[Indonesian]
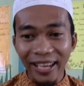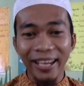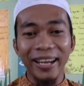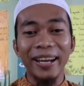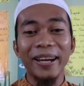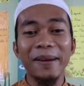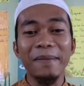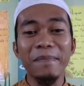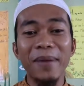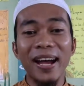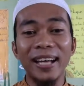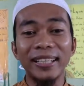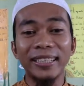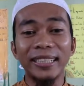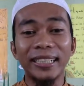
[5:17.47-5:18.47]

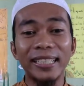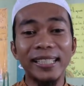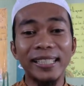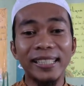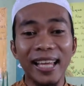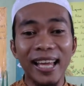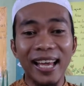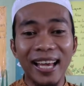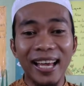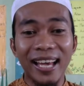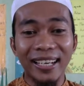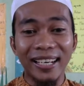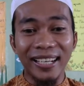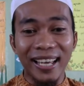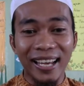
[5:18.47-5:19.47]
hebat
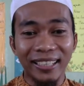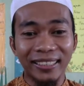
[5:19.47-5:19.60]
Khizana,